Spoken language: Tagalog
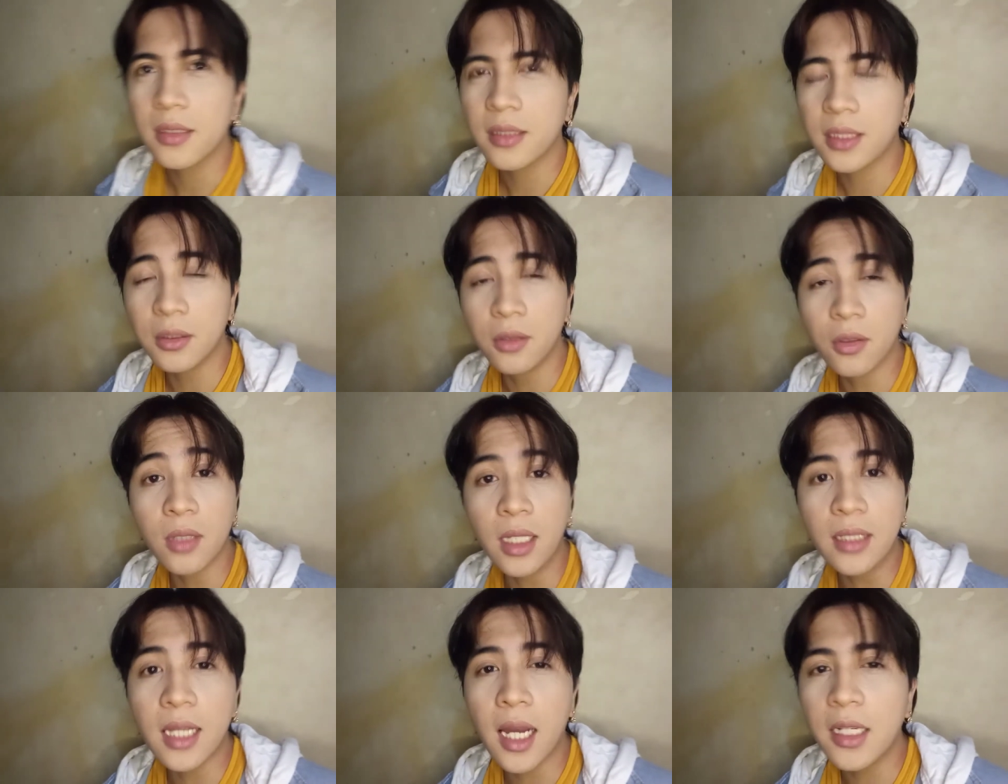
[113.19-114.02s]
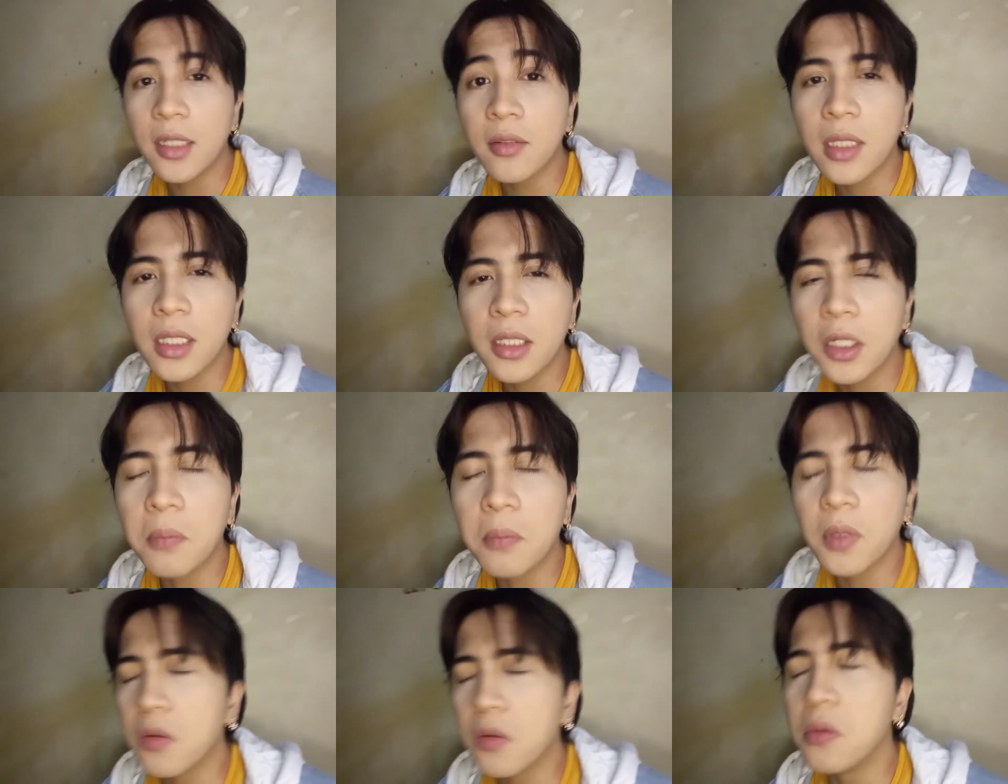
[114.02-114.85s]
Siguro nga talent talaga yung
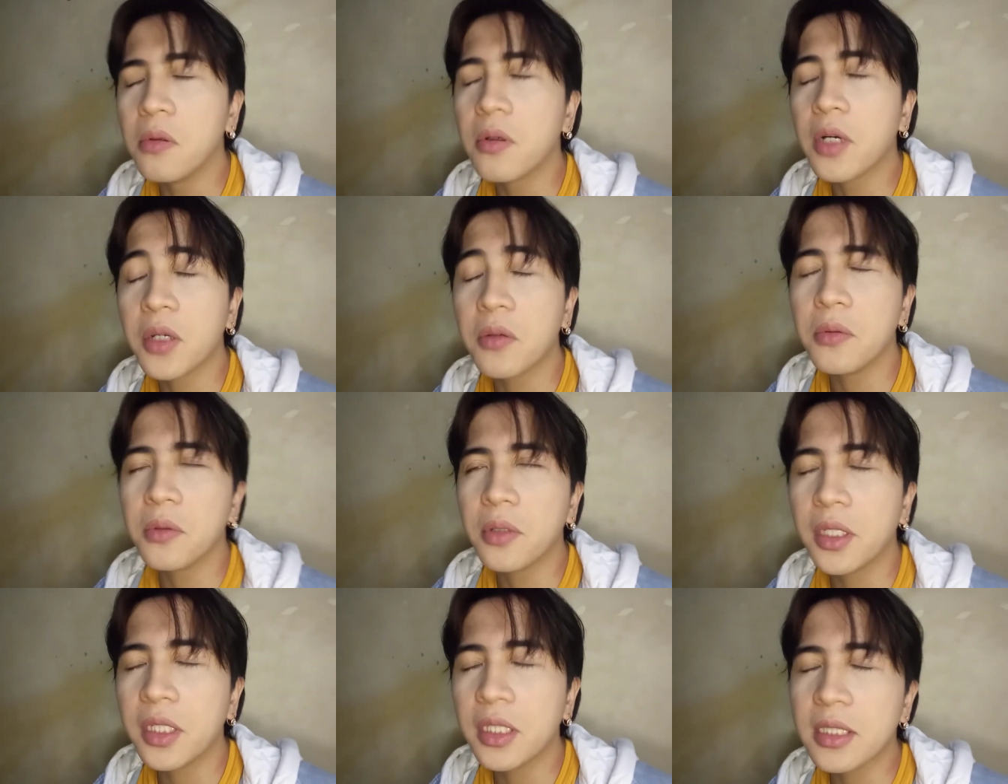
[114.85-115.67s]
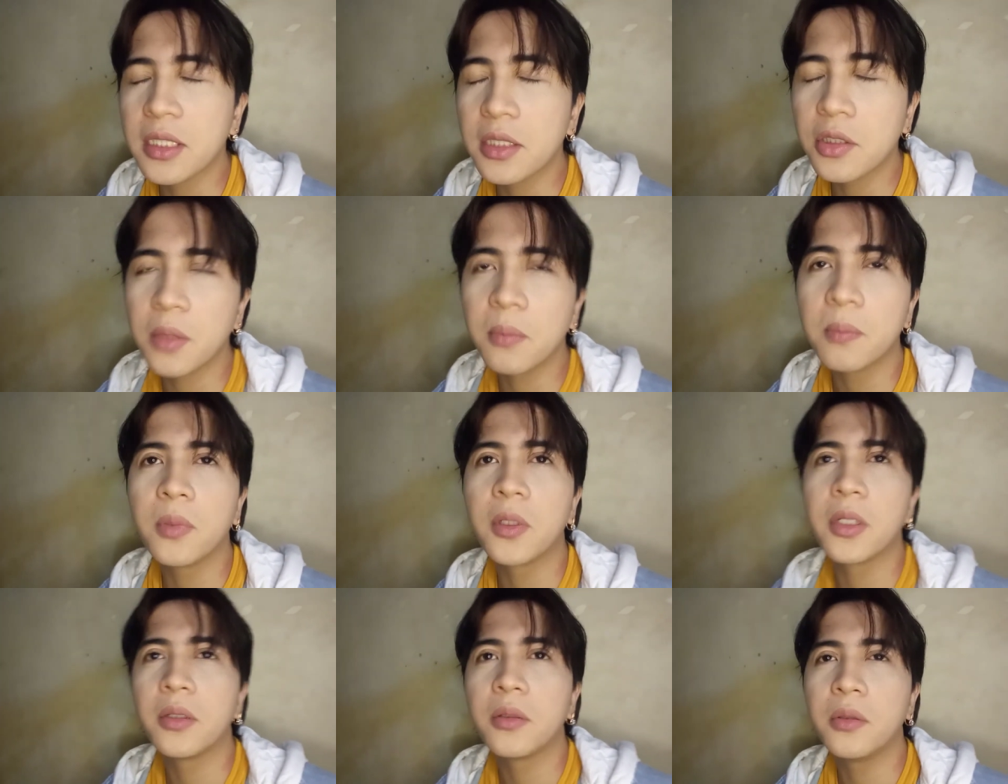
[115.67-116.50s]
pag-uukay-ukay kasi
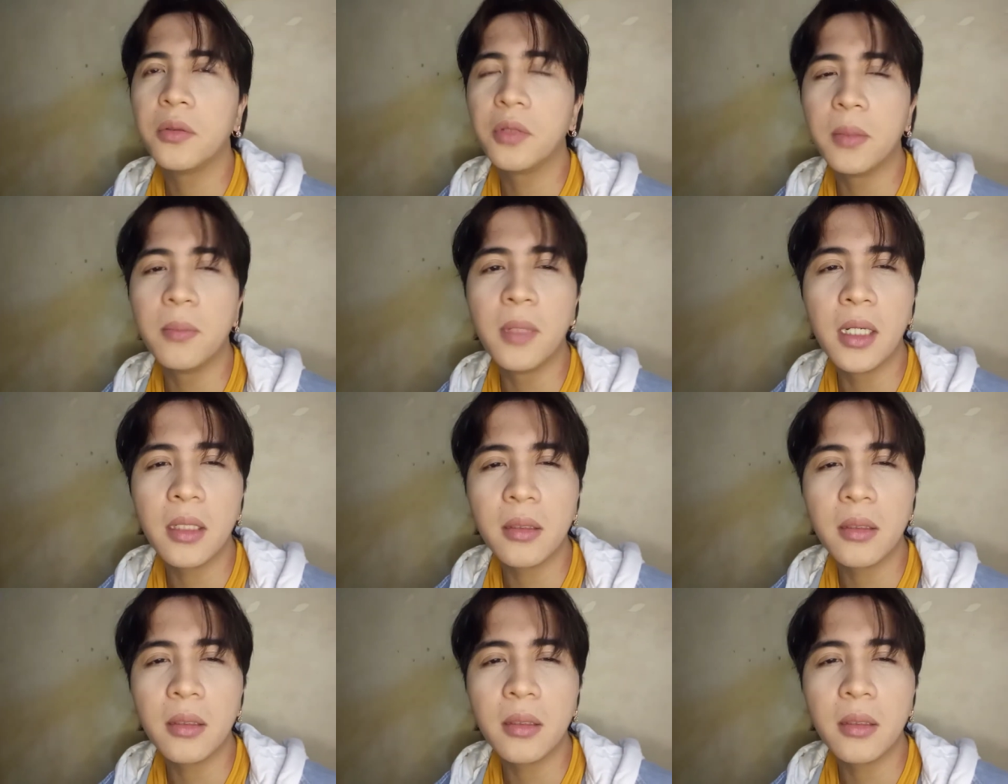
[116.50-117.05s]
syempre, yung iba